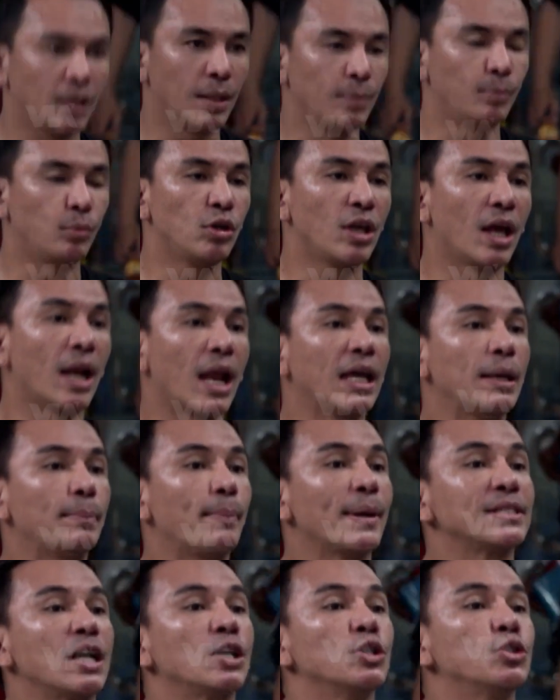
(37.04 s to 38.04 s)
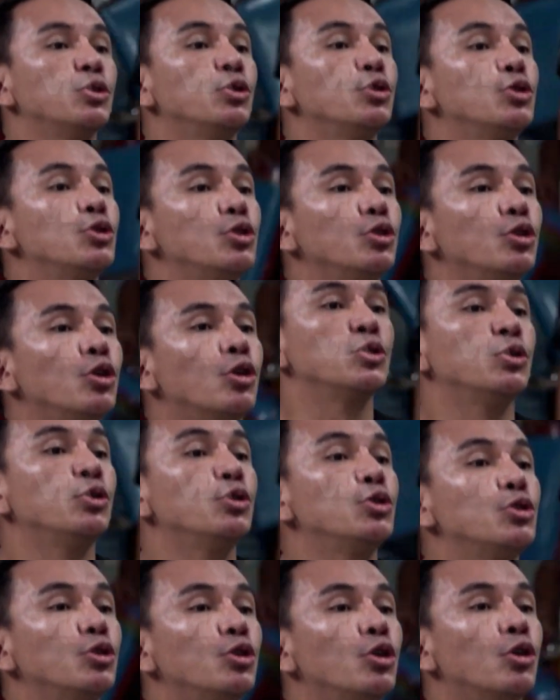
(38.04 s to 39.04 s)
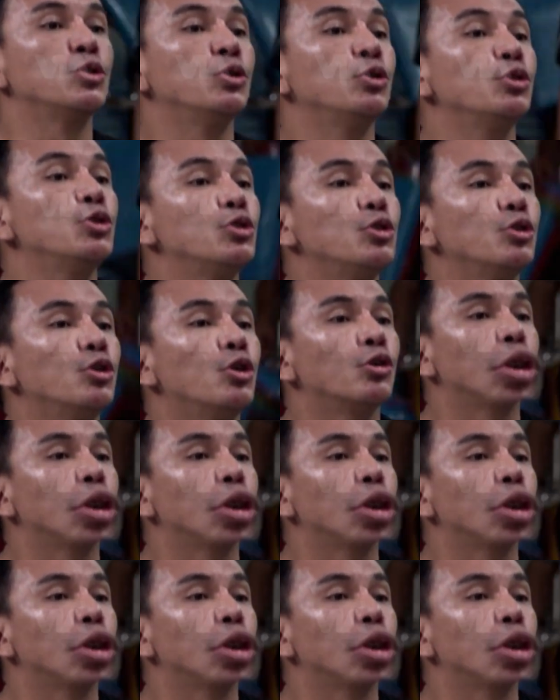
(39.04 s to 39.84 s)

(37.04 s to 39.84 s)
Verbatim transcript: Ibunya lagi pasang susuk, susuk, susuk.